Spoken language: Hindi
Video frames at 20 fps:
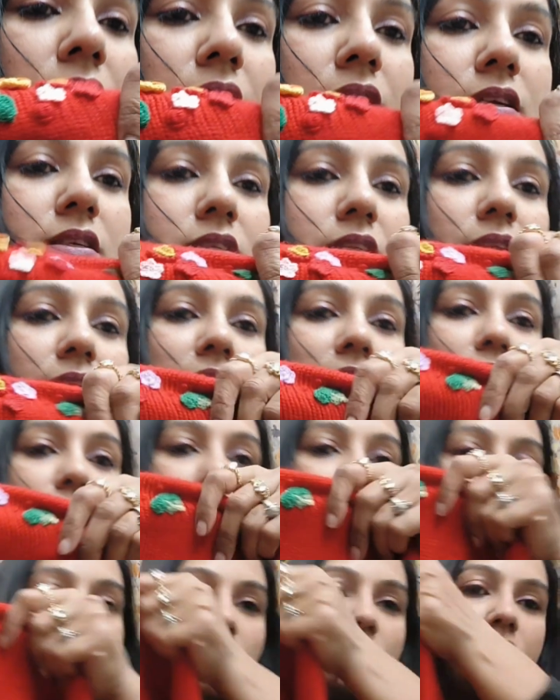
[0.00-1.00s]
इस तरह के
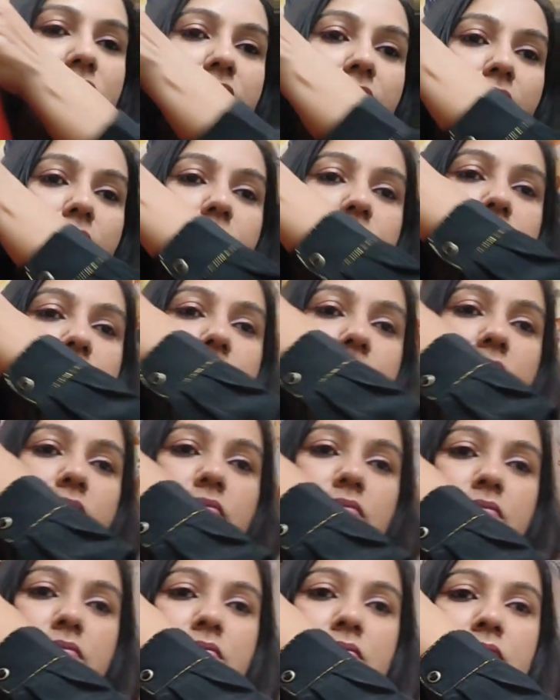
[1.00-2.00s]
फ्लावर्स हैं
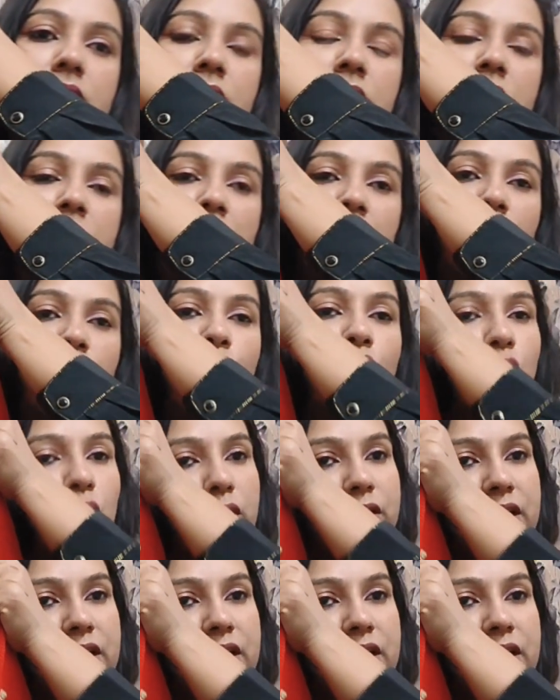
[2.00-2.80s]
और